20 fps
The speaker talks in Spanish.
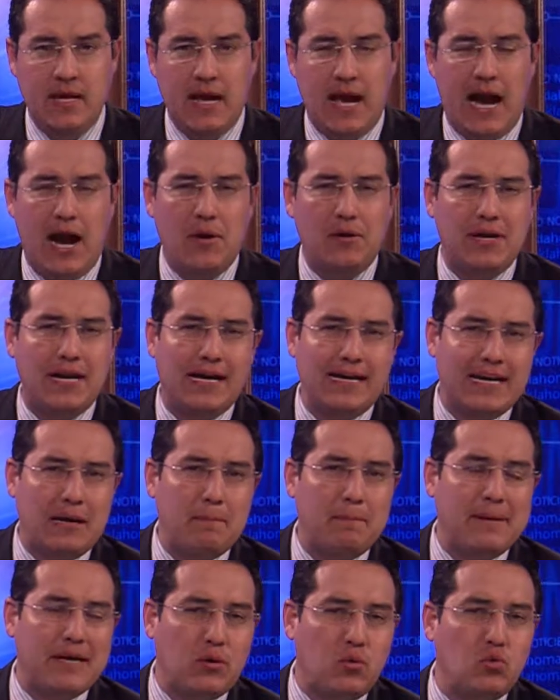Ahora la
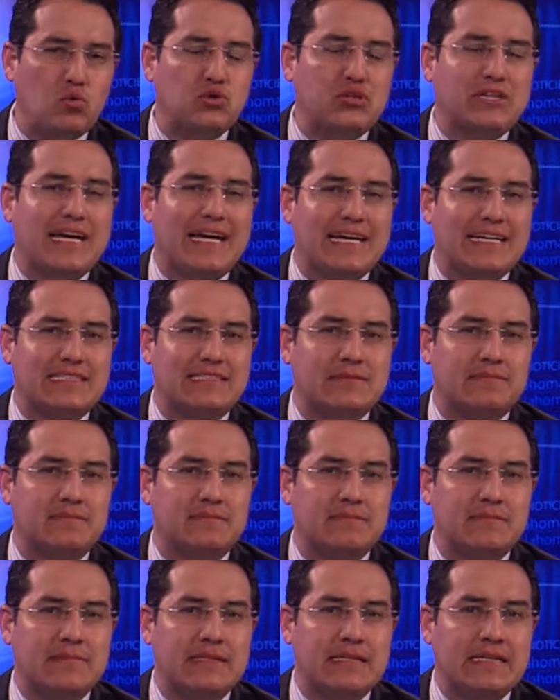gran pregunta es,
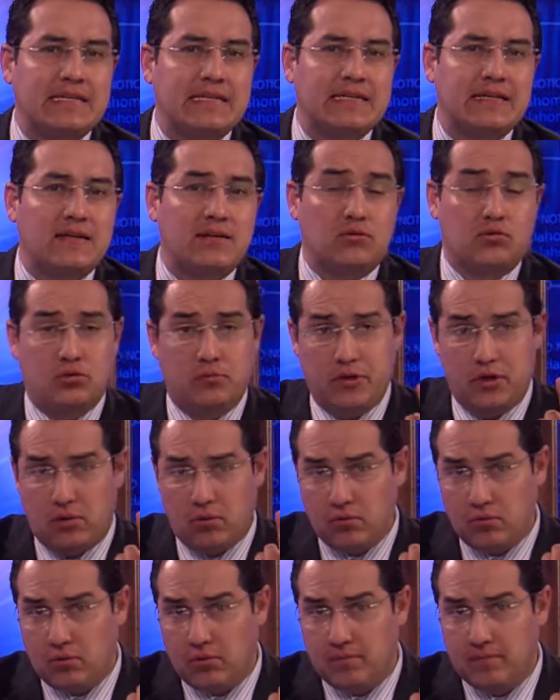número
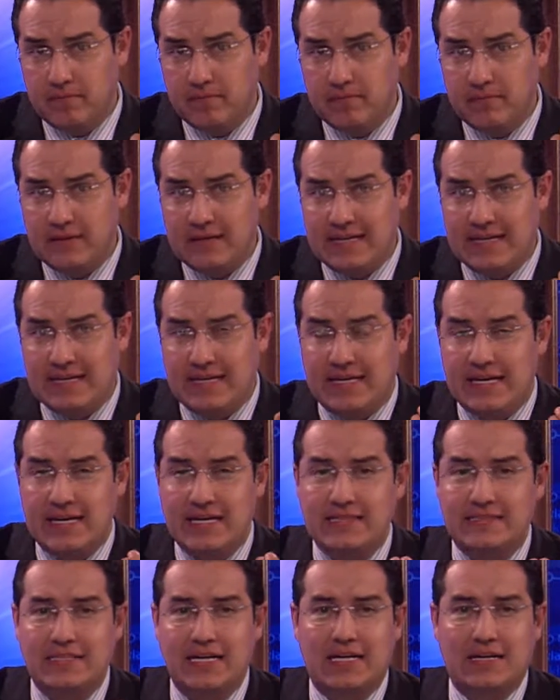uno, ¿quién
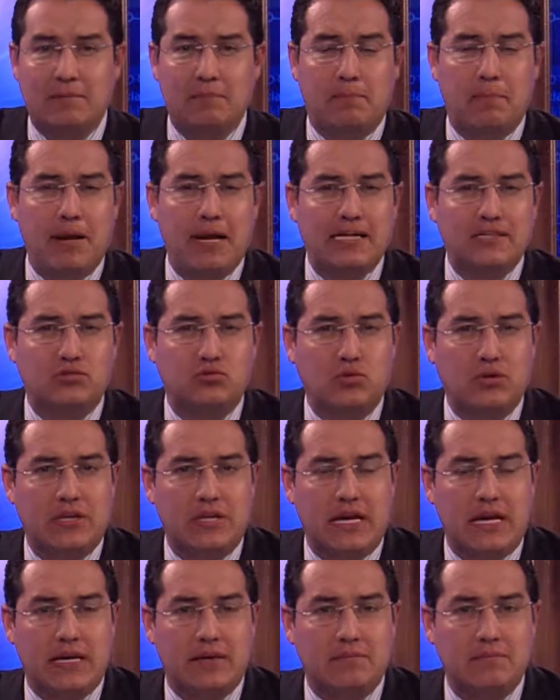es el reemplazo
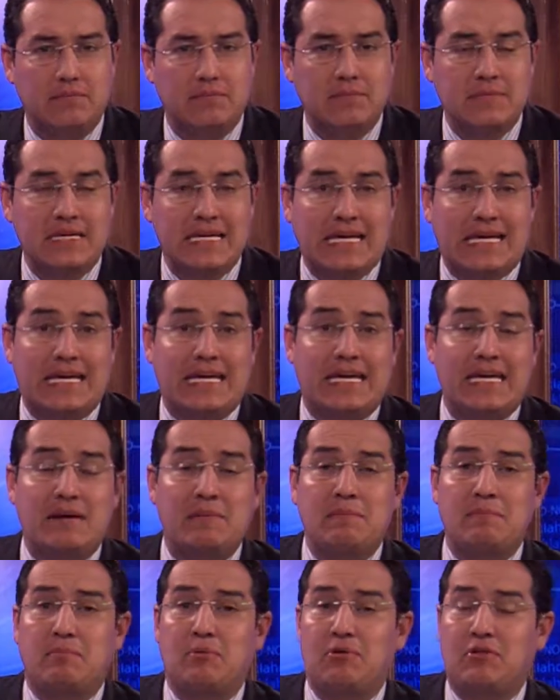ideal?
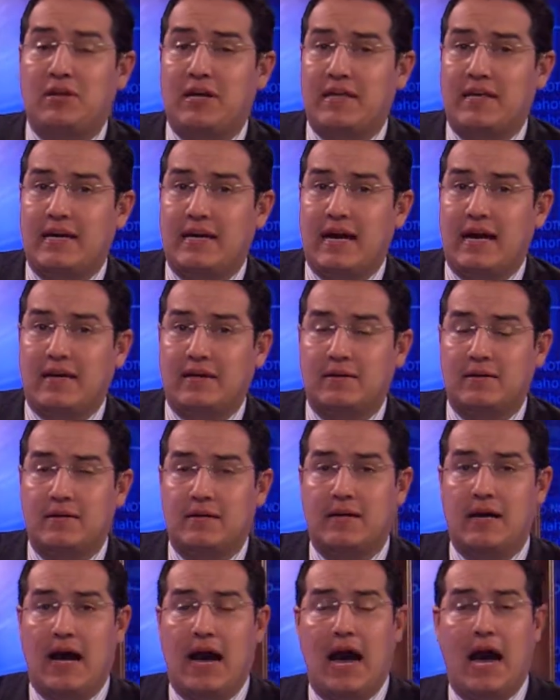¿Quién podría llegar?
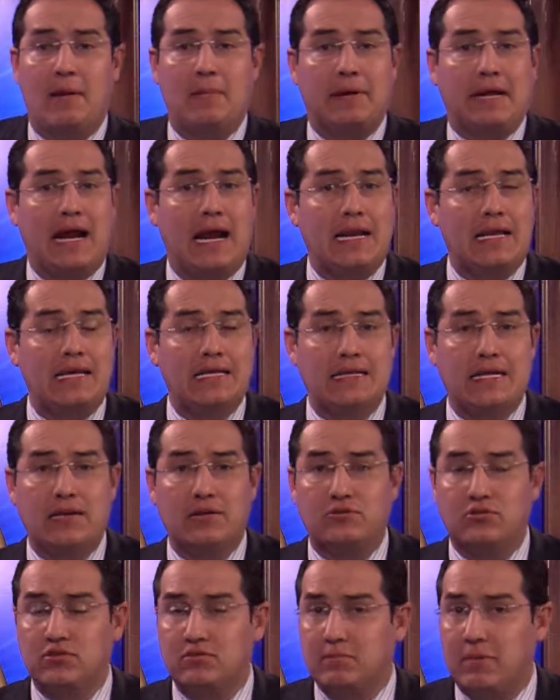¿Habrá alguien de
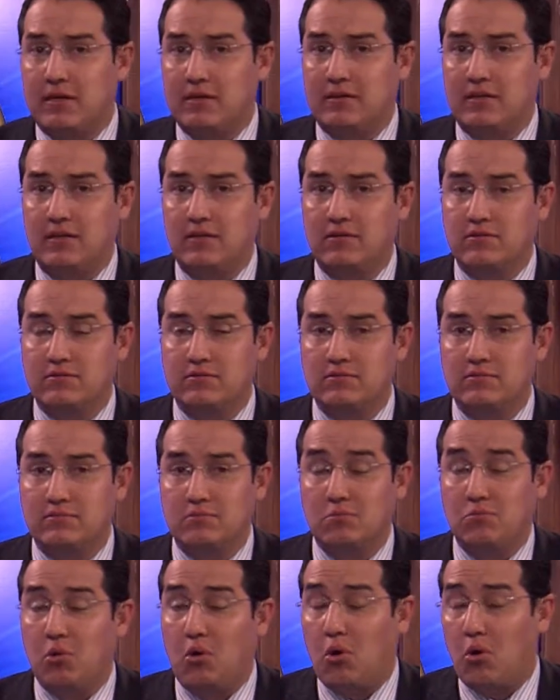los dos partidos
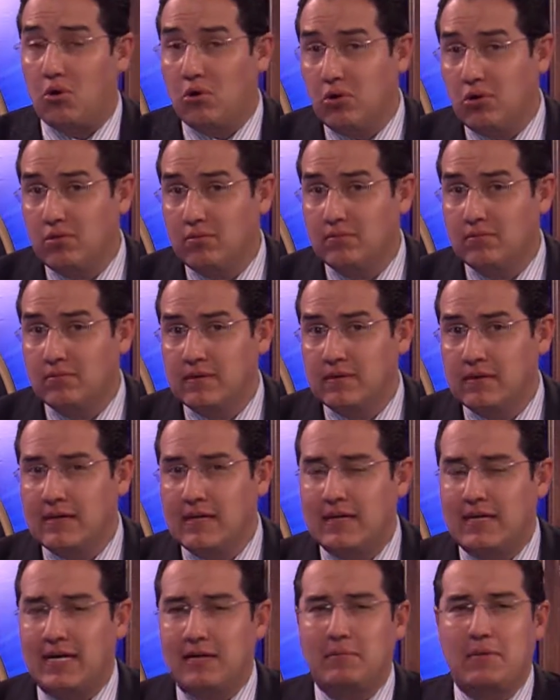o no?
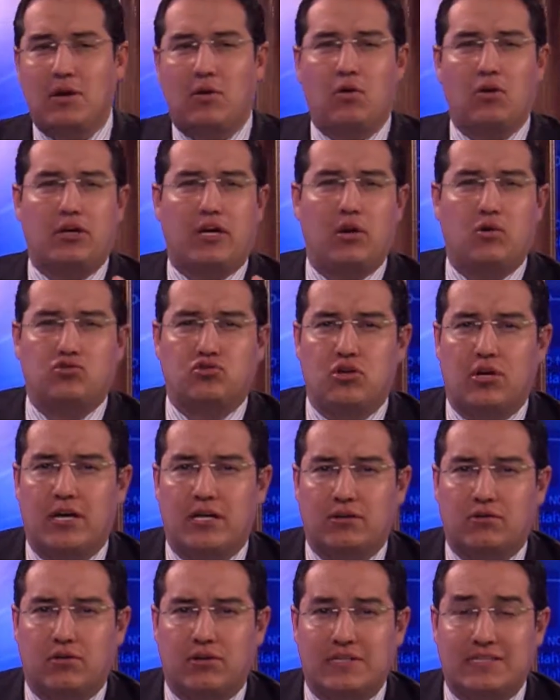¿Quién mejor que
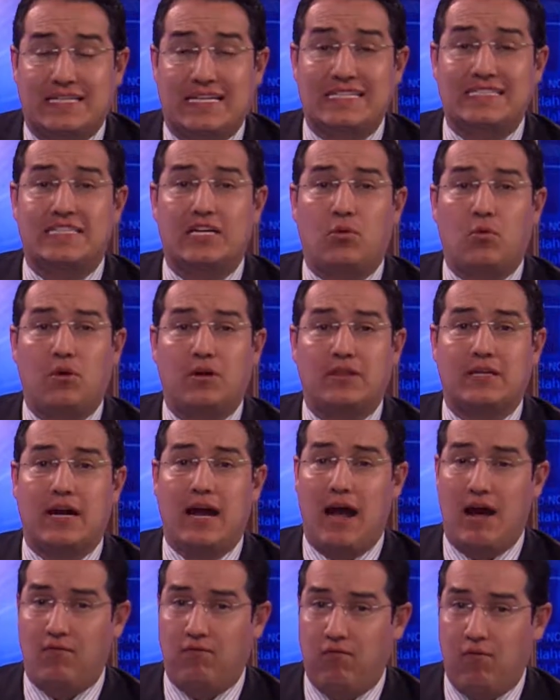Luciliana Torres, quien se encuentra
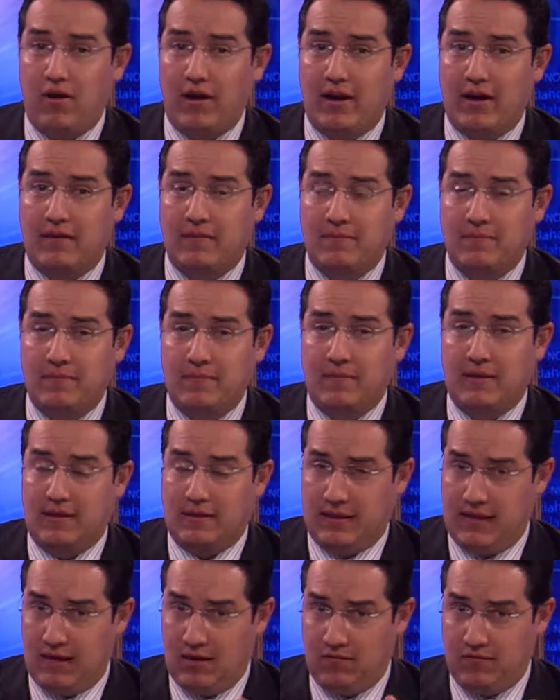afuera
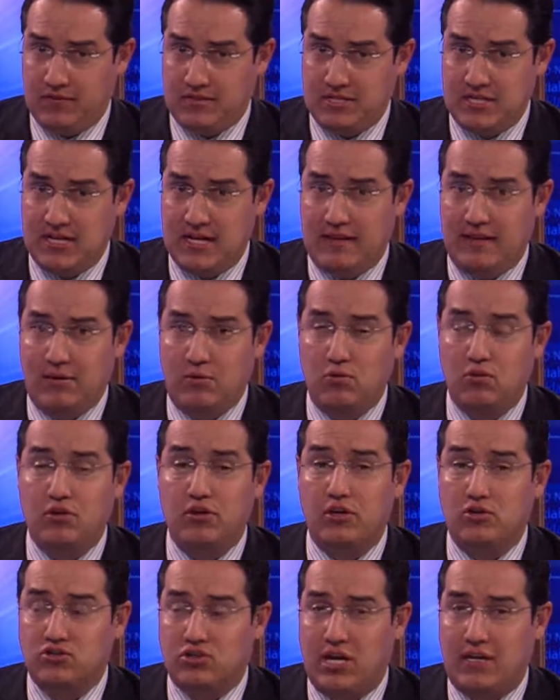de la oficina de uno
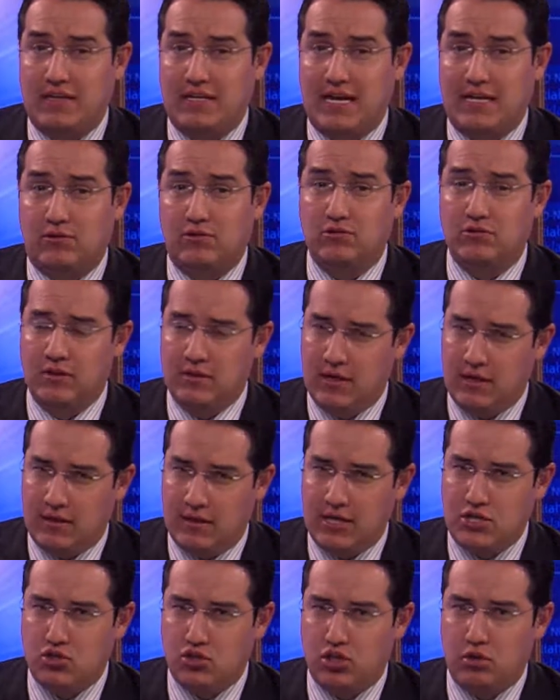de los candidatos,
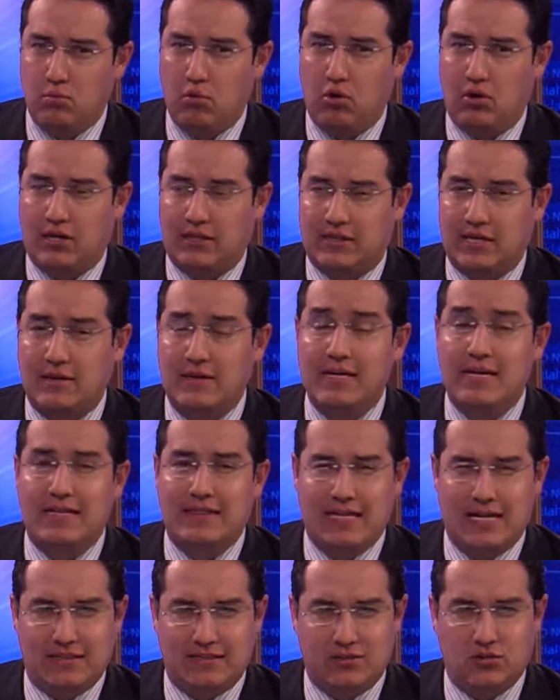de hecho demócrata,
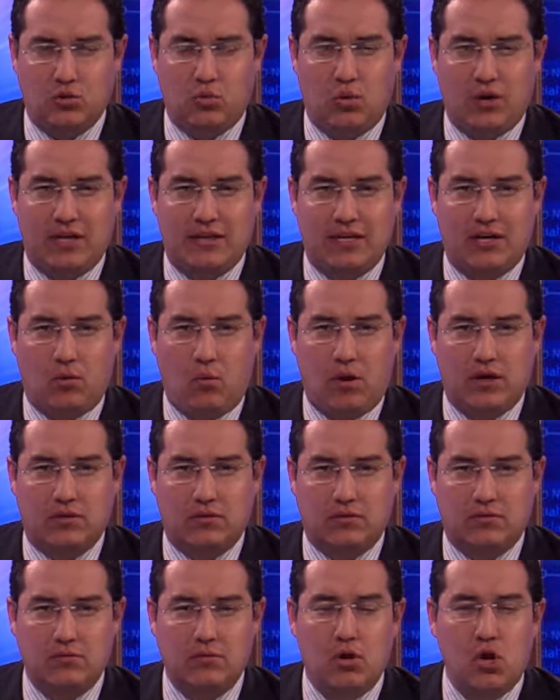del distrito
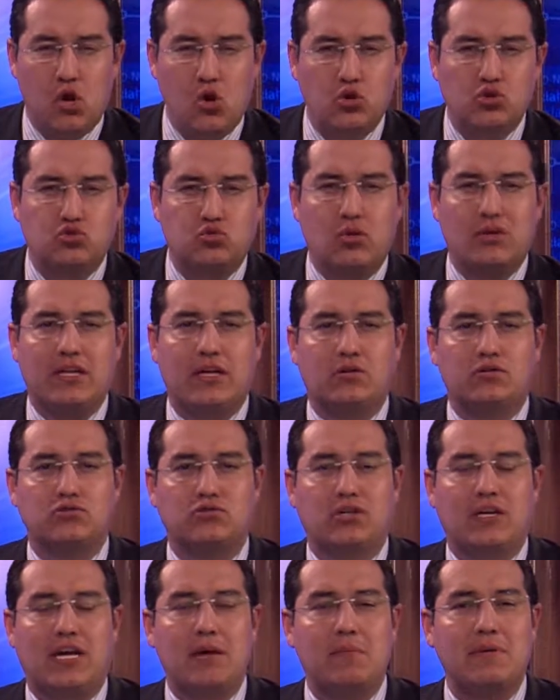44? Luz,
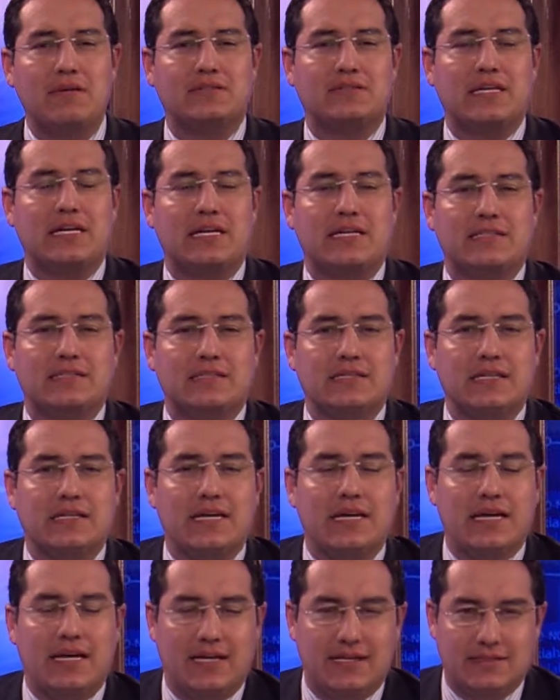cuéntanos, ¿qué más tienes
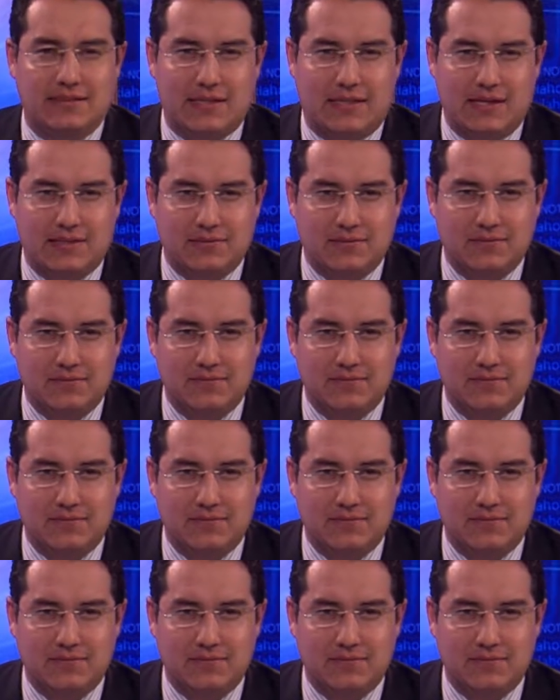en este caso?